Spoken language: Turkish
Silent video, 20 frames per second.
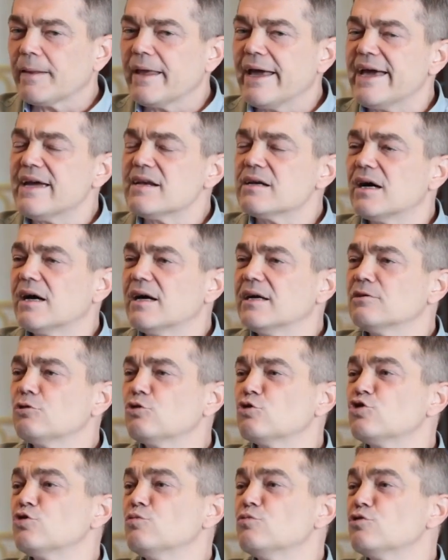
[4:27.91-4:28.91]
her
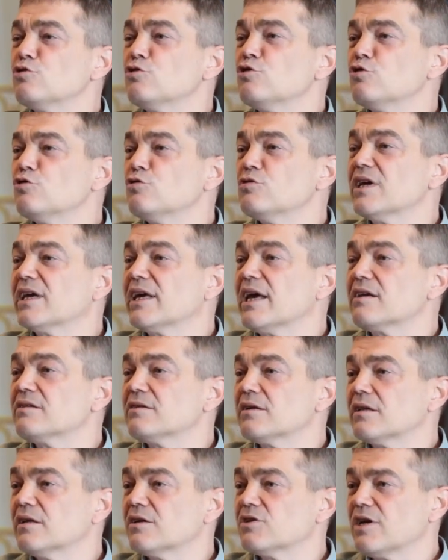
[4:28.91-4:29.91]
an gözümüzün önünde
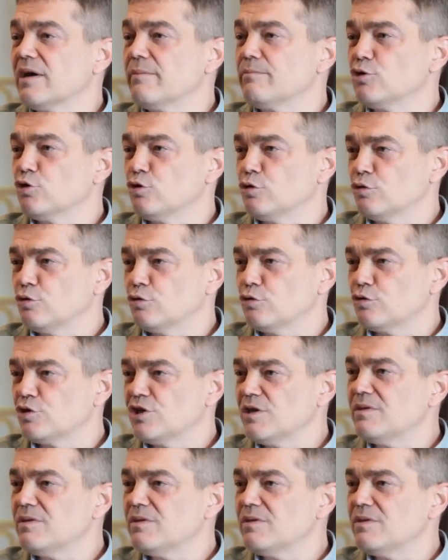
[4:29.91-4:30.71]
gerçekleşen bir olgudur.